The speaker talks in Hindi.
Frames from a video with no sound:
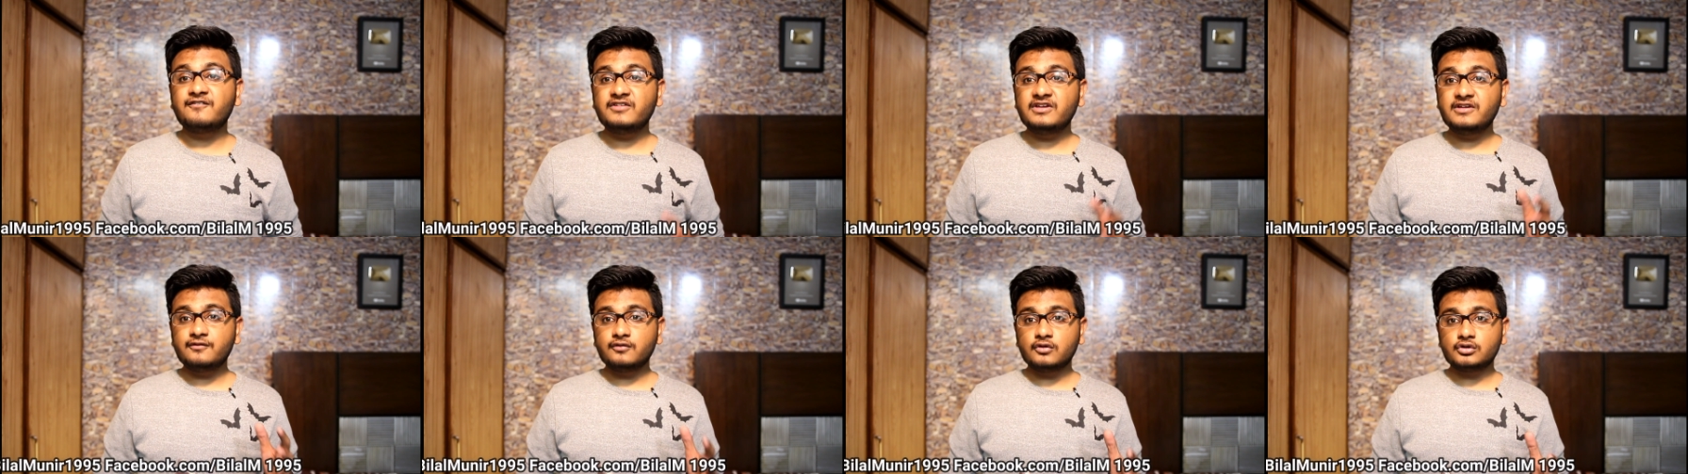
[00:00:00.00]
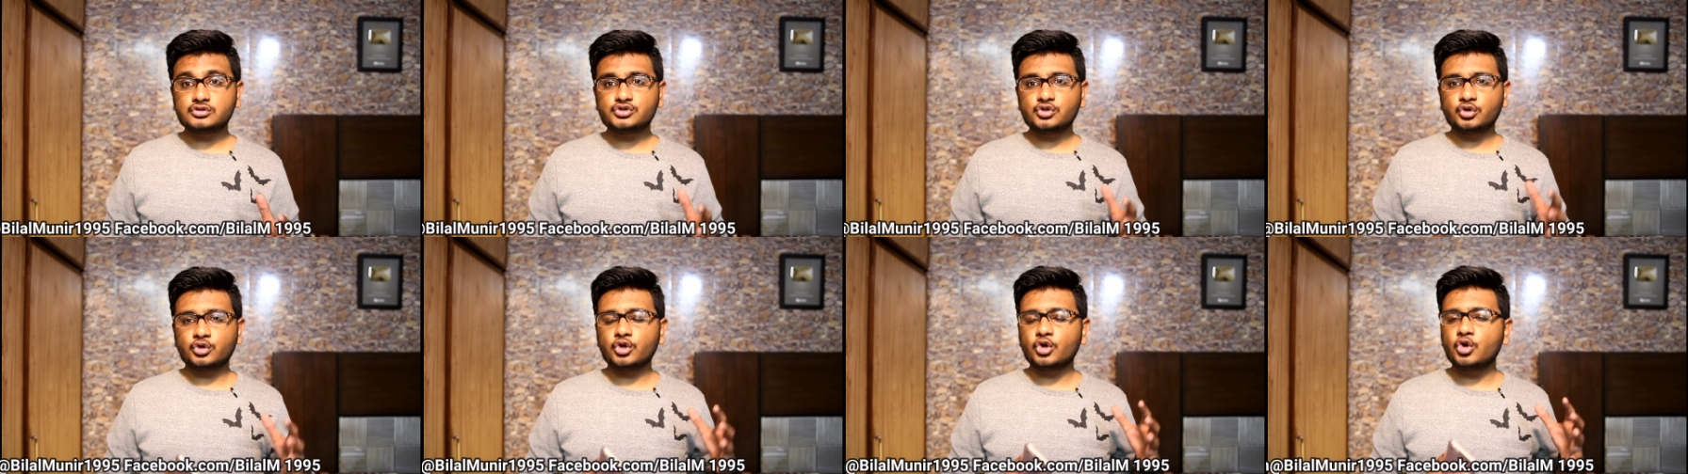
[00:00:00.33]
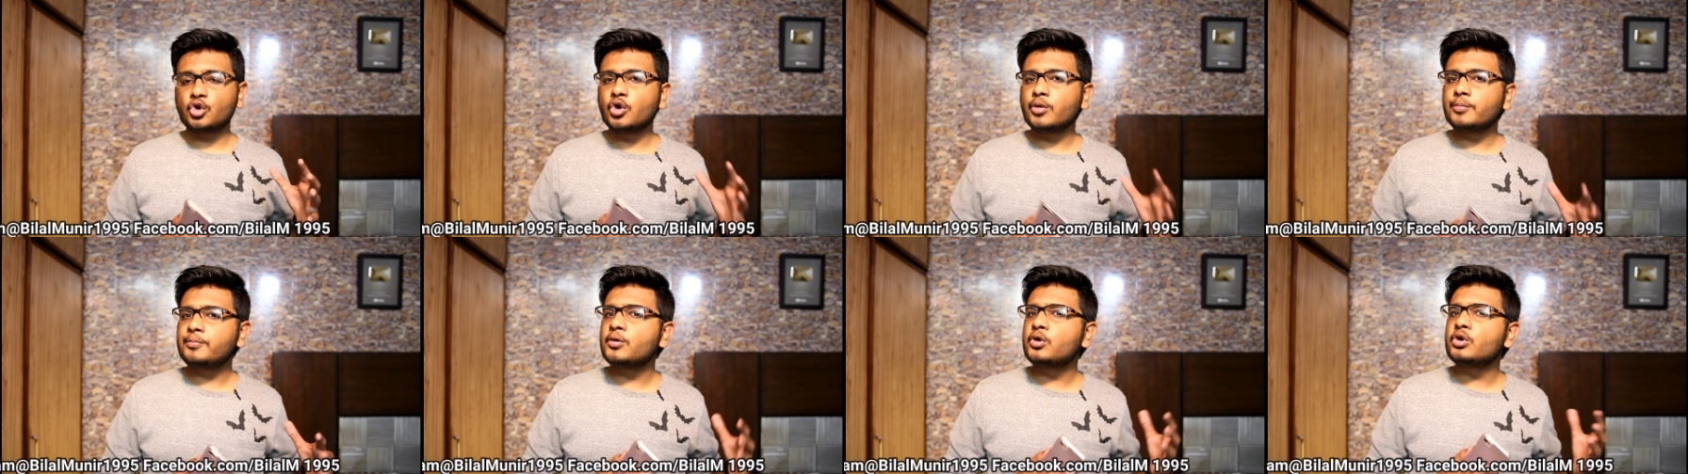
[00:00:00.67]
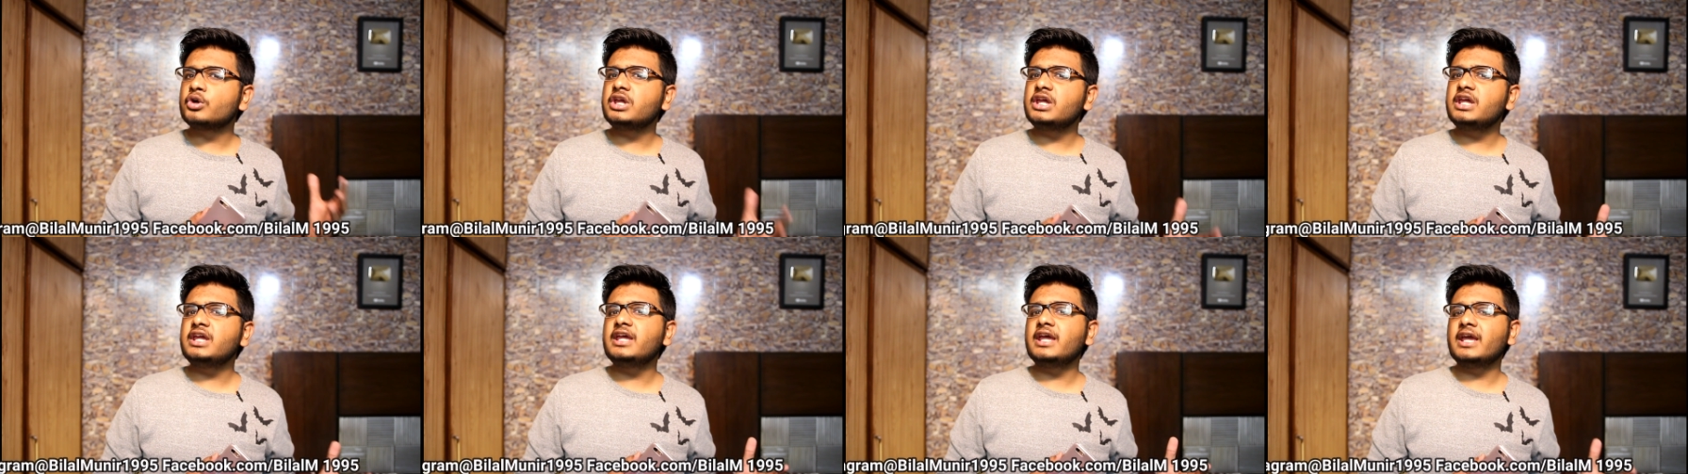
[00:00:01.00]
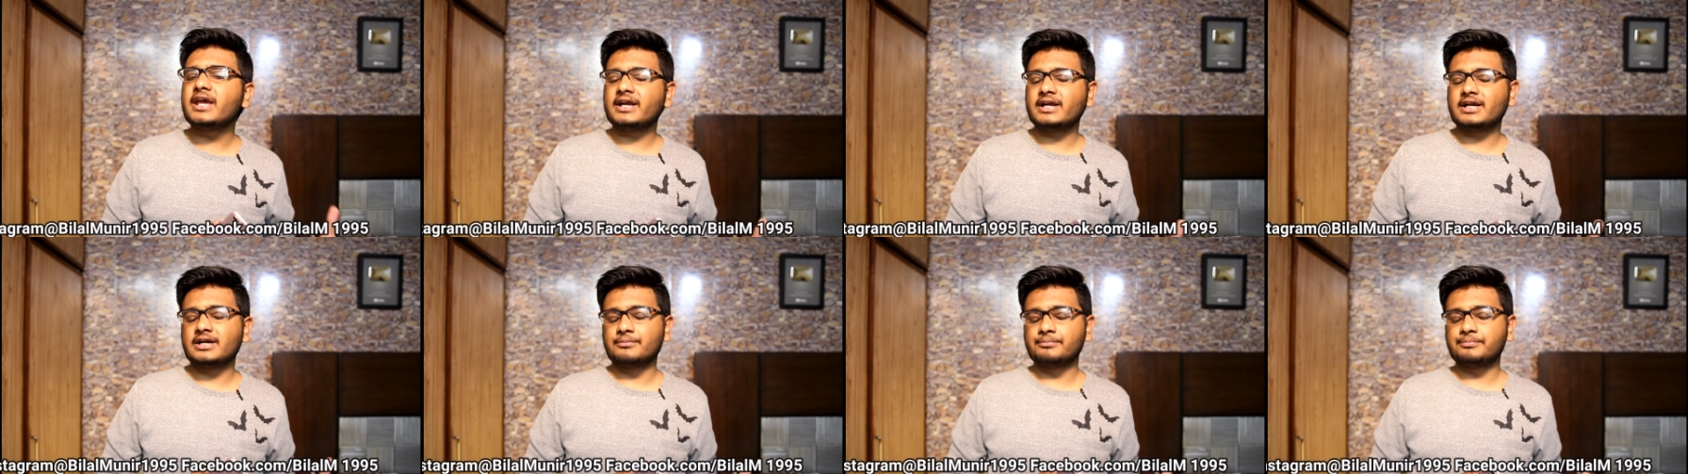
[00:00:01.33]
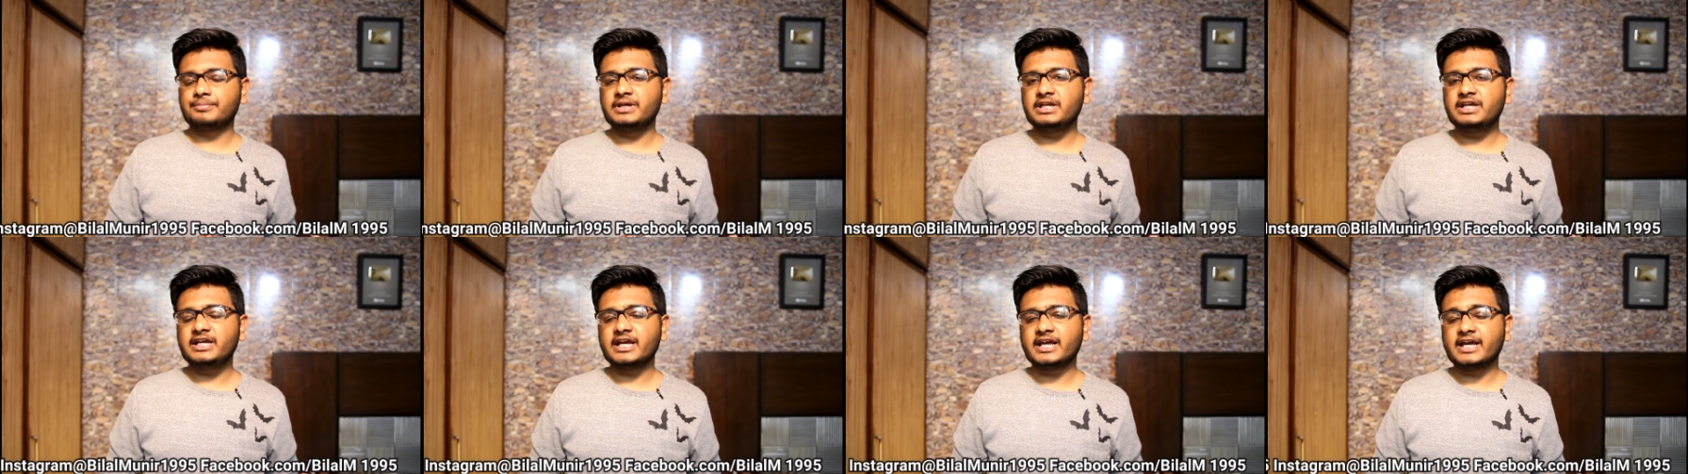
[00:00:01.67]
वीवो जो कि ओप्पो की ही एक
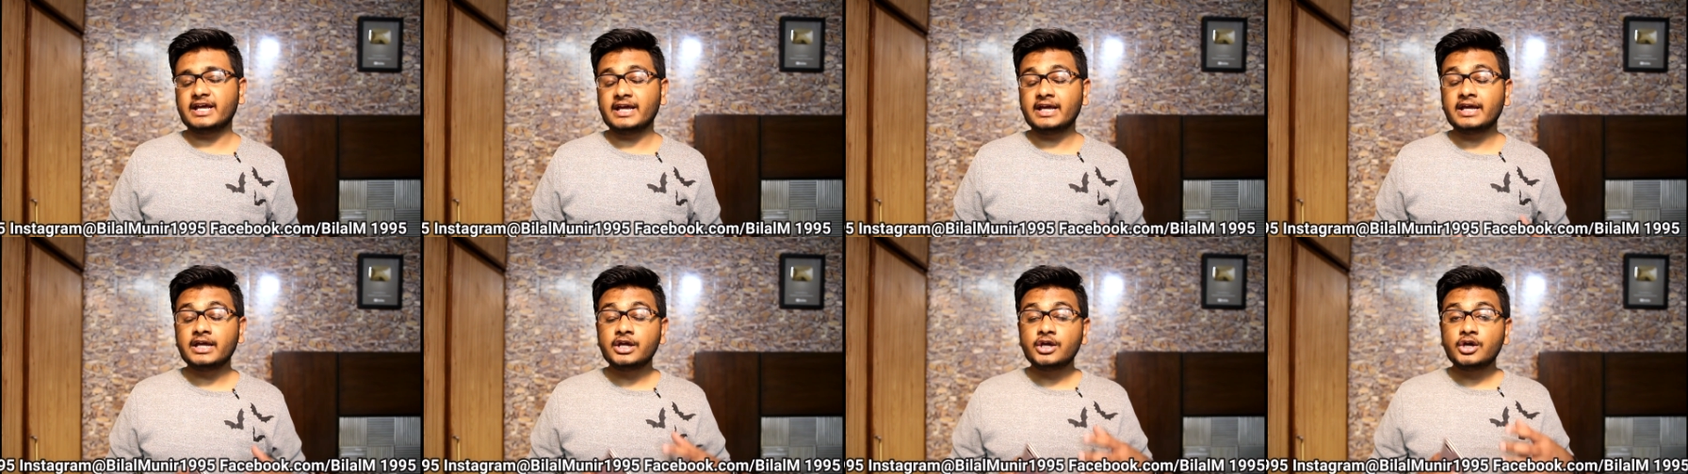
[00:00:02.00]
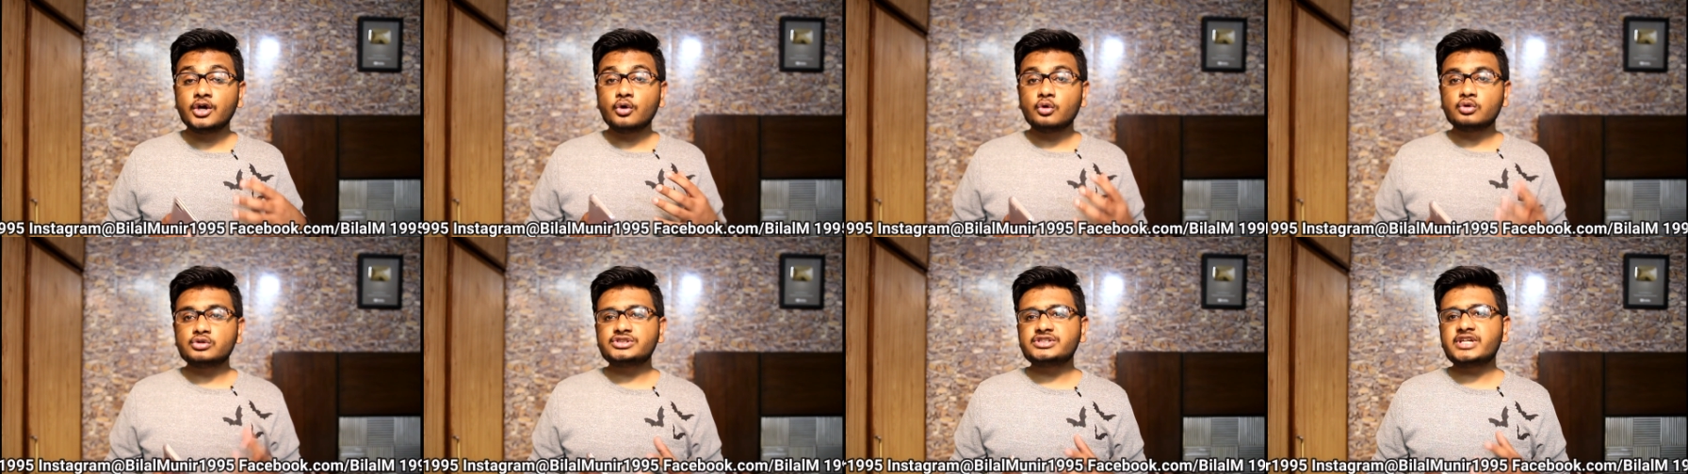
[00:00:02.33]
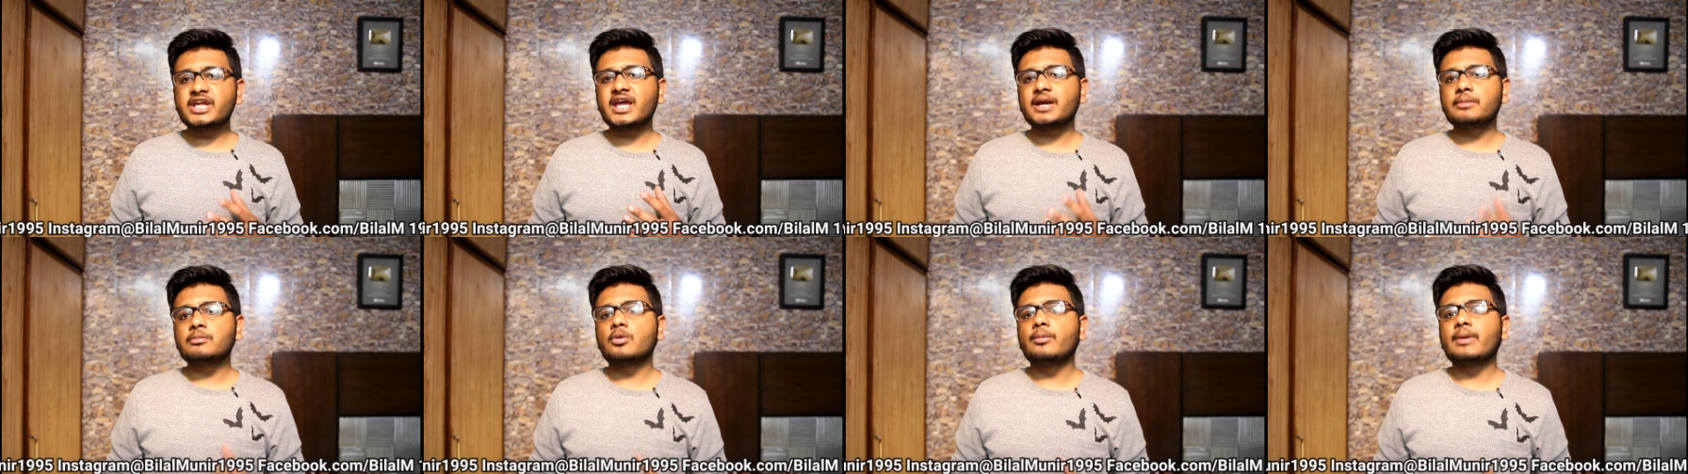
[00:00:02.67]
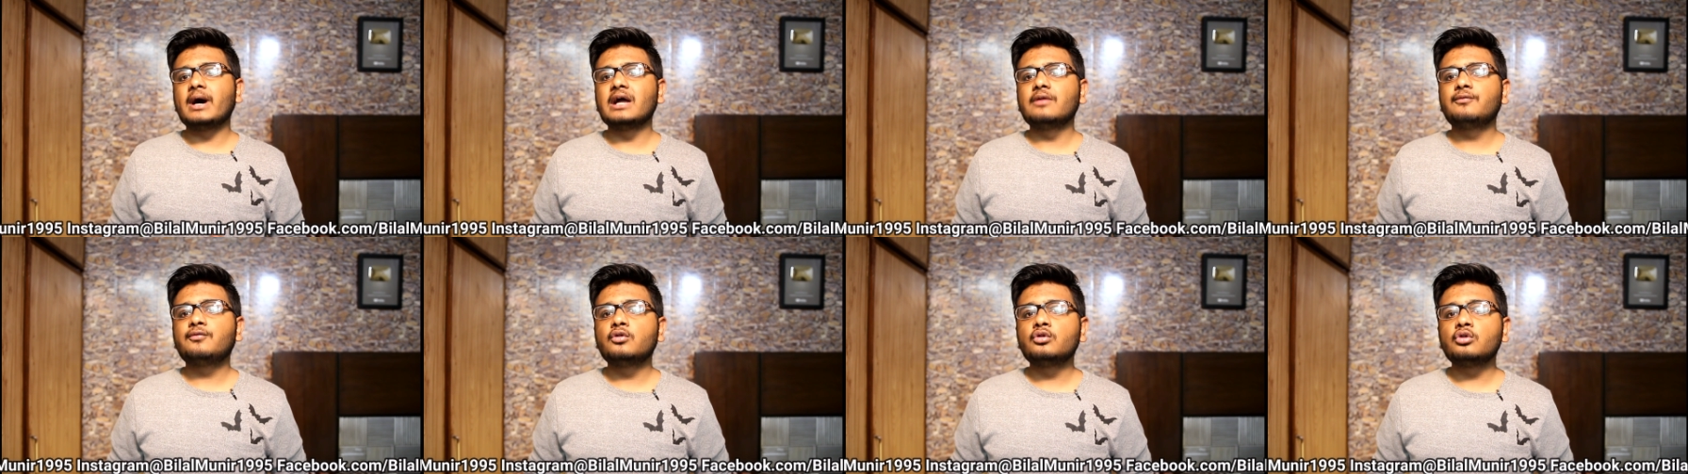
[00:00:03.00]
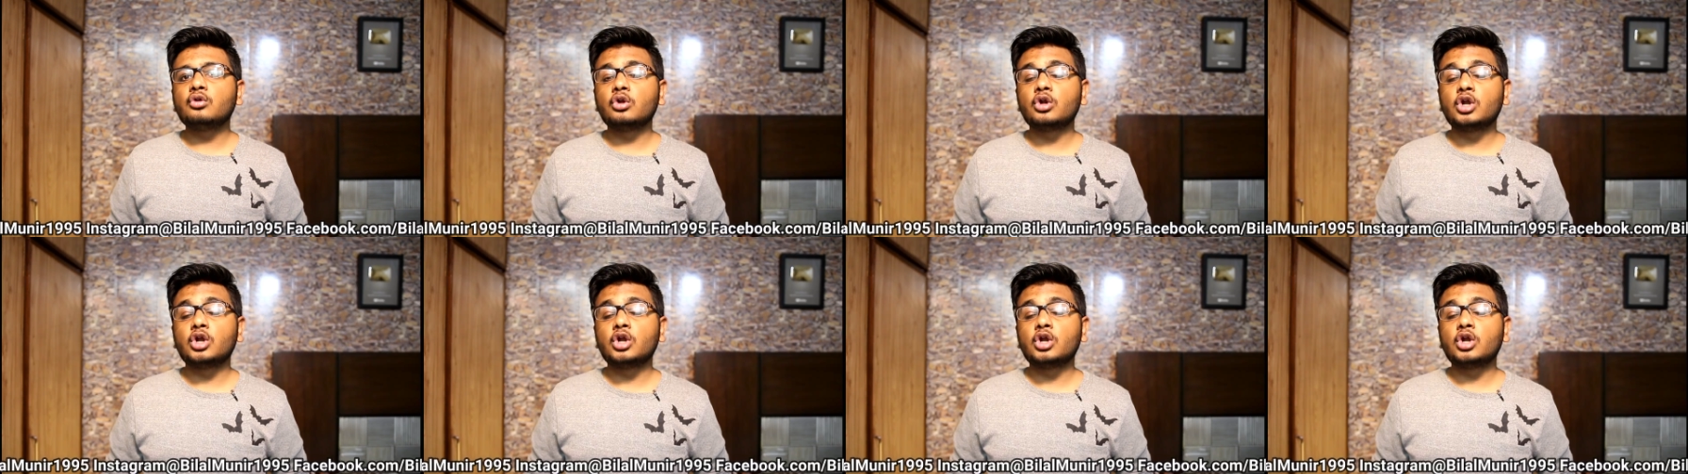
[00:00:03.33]
कंपनी है उसने एक मोबाइल फोन को